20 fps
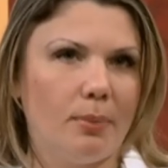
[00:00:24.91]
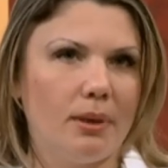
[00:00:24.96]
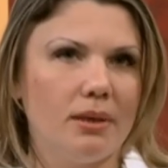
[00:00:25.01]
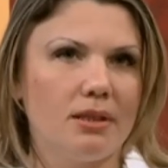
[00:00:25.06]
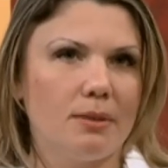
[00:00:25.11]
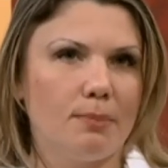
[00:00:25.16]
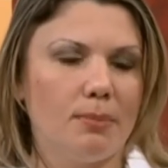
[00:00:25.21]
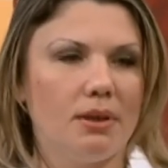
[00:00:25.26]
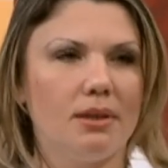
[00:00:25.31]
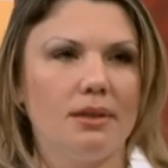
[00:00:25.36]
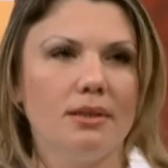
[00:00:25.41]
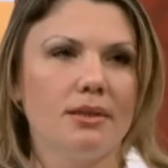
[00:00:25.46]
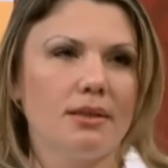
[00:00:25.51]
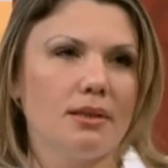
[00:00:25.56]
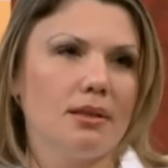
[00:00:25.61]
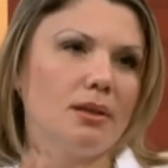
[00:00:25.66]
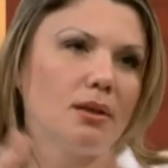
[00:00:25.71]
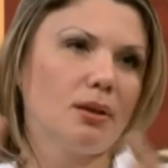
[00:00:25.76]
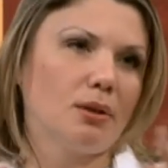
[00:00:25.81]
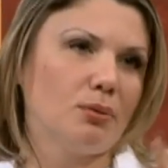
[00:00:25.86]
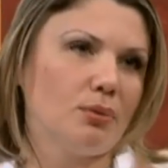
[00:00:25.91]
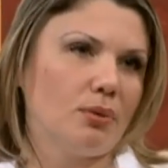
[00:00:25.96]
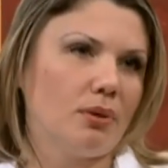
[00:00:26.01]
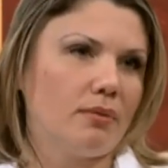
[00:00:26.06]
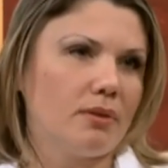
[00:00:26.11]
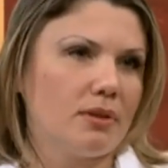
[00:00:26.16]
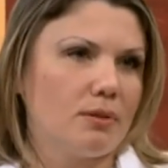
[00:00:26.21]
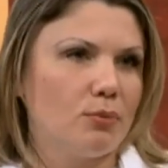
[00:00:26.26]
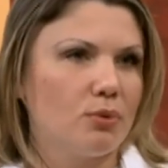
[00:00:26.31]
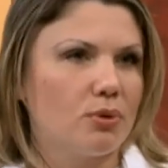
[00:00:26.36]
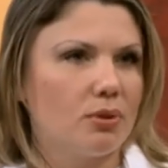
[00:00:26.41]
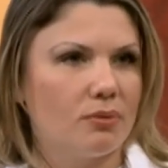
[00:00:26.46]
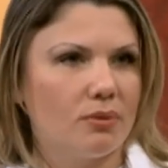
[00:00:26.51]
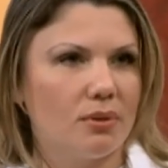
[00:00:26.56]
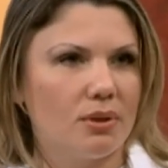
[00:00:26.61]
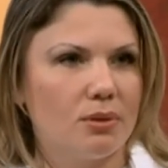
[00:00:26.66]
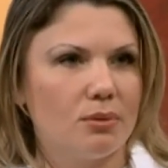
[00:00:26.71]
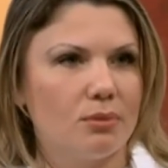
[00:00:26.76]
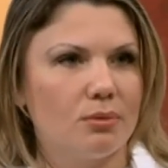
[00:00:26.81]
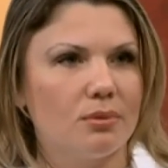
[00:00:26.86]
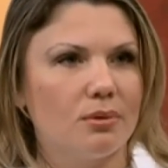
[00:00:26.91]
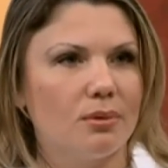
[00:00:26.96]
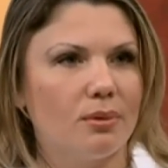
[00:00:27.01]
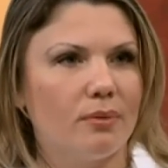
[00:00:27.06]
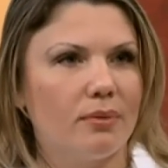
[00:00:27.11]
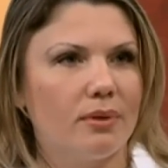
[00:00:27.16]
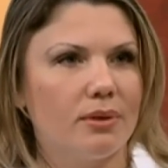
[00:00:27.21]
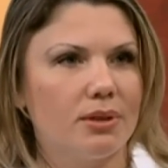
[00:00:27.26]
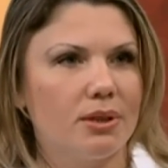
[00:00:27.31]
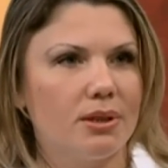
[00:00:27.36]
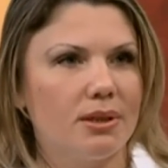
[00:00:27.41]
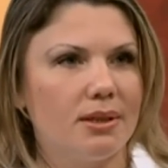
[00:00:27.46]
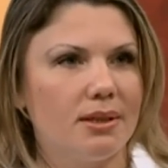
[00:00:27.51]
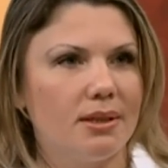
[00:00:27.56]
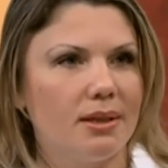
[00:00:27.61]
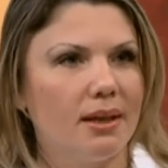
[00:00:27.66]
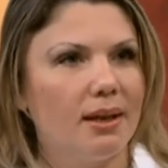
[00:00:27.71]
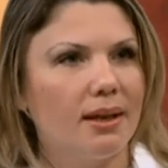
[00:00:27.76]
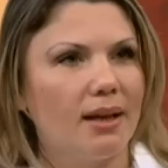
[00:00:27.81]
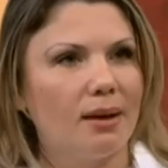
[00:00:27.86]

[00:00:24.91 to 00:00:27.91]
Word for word: в принципе, единственной, на которой возможны вот эти условия жизни,